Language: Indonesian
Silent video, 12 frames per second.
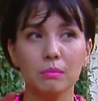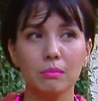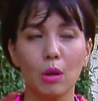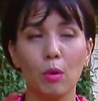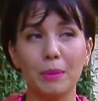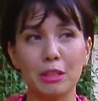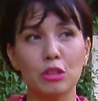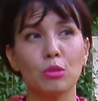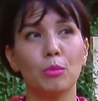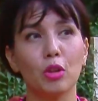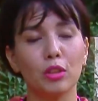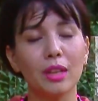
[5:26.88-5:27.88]
mau operasi
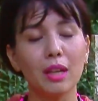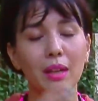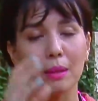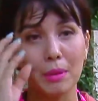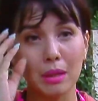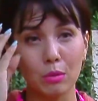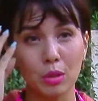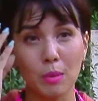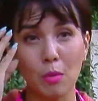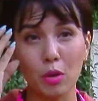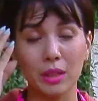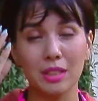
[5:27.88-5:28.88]
tumor otak emang udah
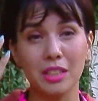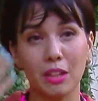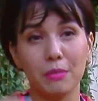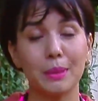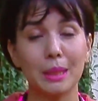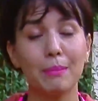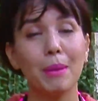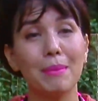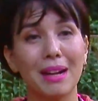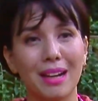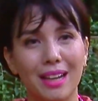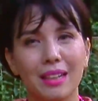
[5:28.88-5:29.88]
mau kena syaraf mata
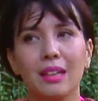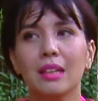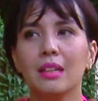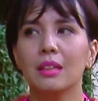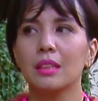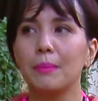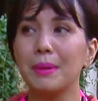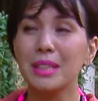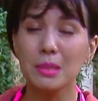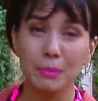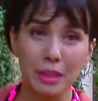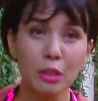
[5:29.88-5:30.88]
mama kan. Tapi
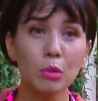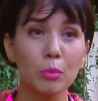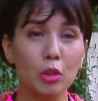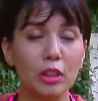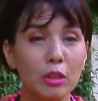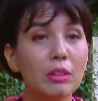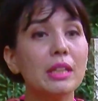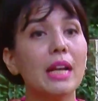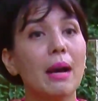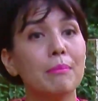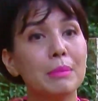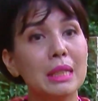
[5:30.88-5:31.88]
kan sebenarnya tumor otaknya udah
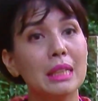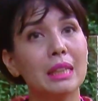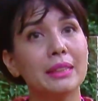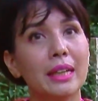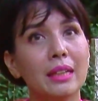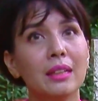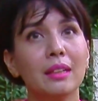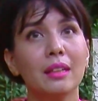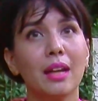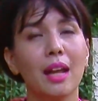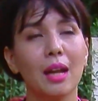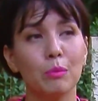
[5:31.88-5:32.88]
diambil dan
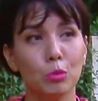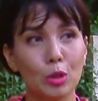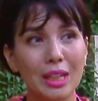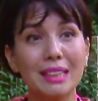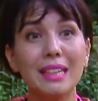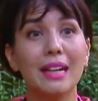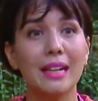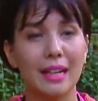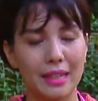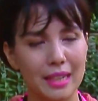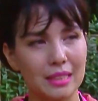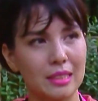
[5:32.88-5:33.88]
alhamdulillah tidak
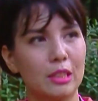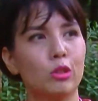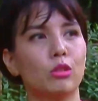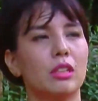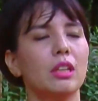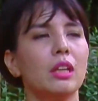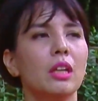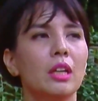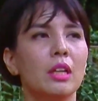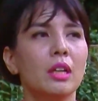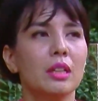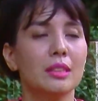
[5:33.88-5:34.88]
ganas gitu. Jadi
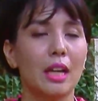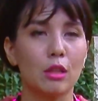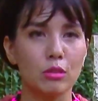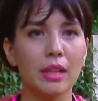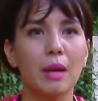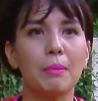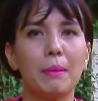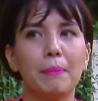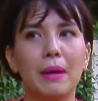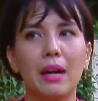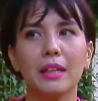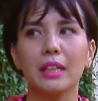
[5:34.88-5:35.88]
seharusnya nggak
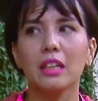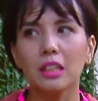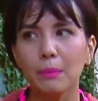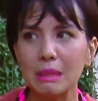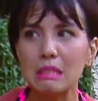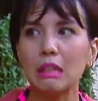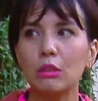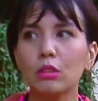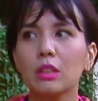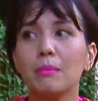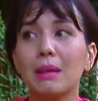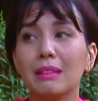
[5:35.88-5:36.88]
apa-apa. Akhirnya kita periksa ke
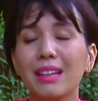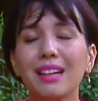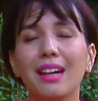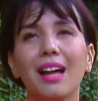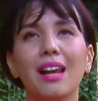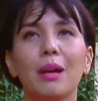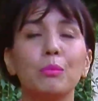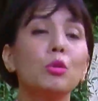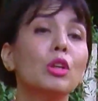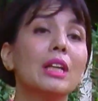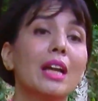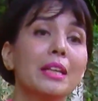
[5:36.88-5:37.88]
dokter mata,
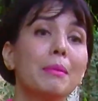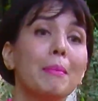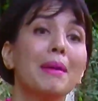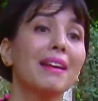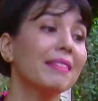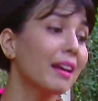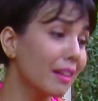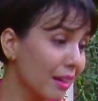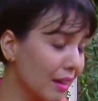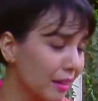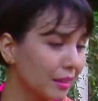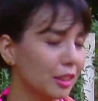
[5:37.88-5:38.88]
alhamdulillahnya mama
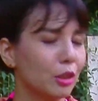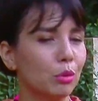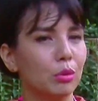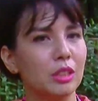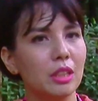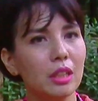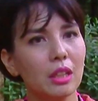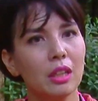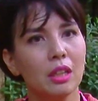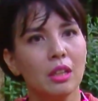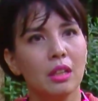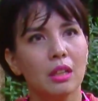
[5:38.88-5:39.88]
katarak gitu. Jadi
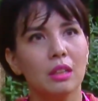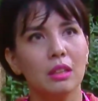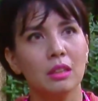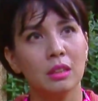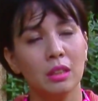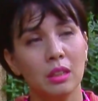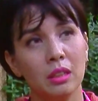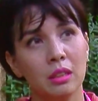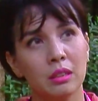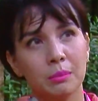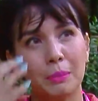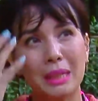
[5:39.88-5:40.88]
uh,
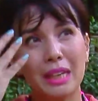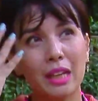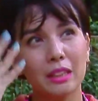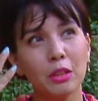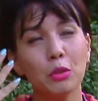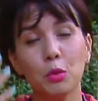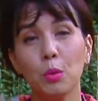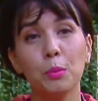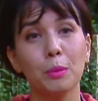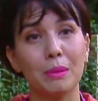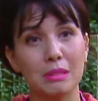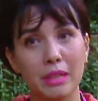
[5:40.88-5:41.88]
penglihatannya udah
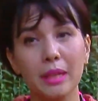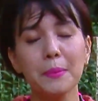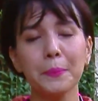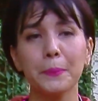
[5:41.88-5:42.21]
20%,